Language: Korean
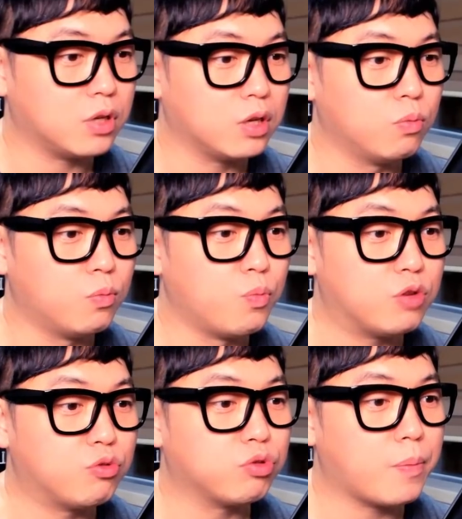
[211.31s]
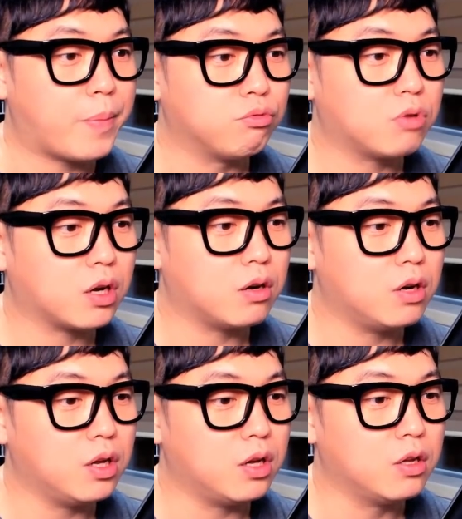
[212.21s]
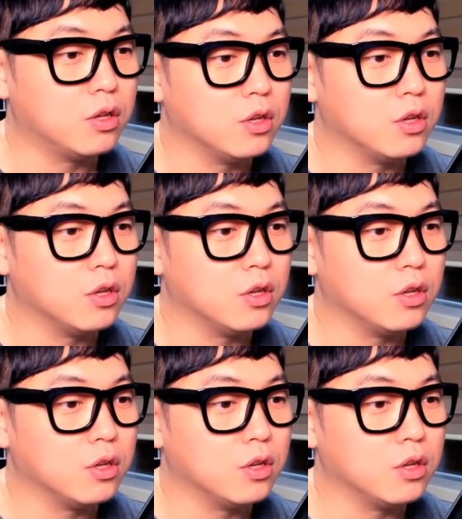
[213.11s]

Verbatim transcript: 얘도 뭐 미국의 배우라길래